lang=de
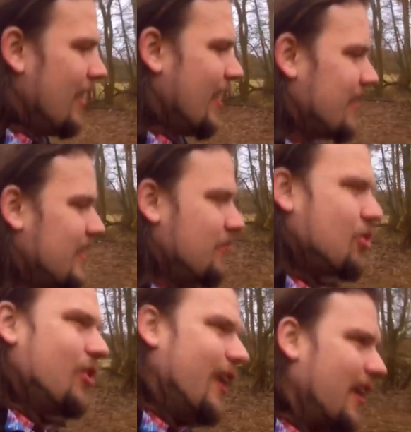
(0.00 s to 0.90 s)
Das habe ich
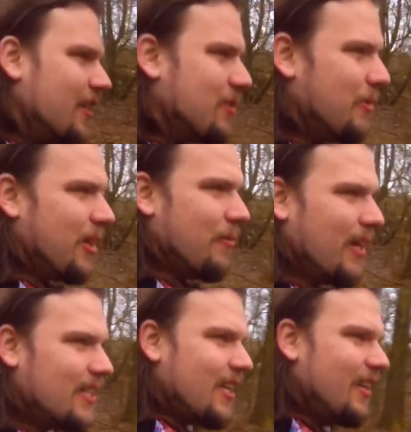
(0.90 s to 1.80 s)
schon lange nicht mehr
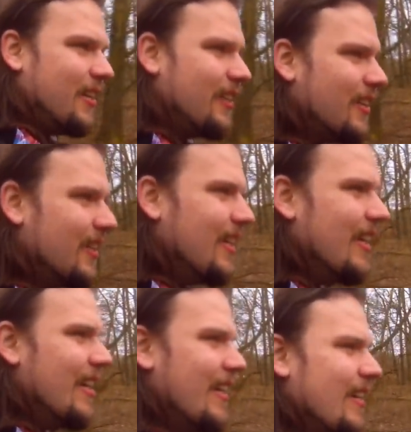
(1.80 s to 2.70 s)
gemacht.
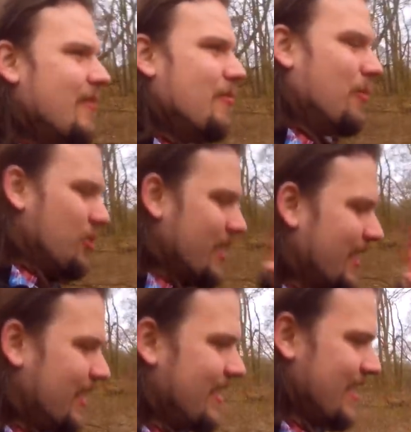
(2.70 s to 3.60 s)
Man muss
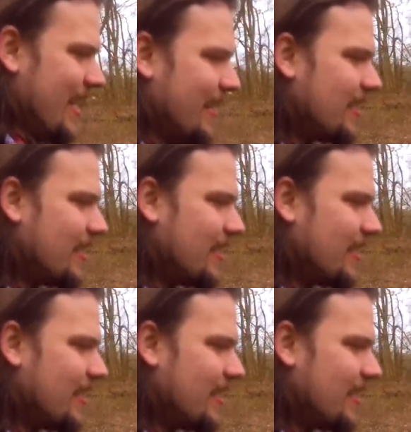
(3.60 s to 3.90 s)
allerdings sagen,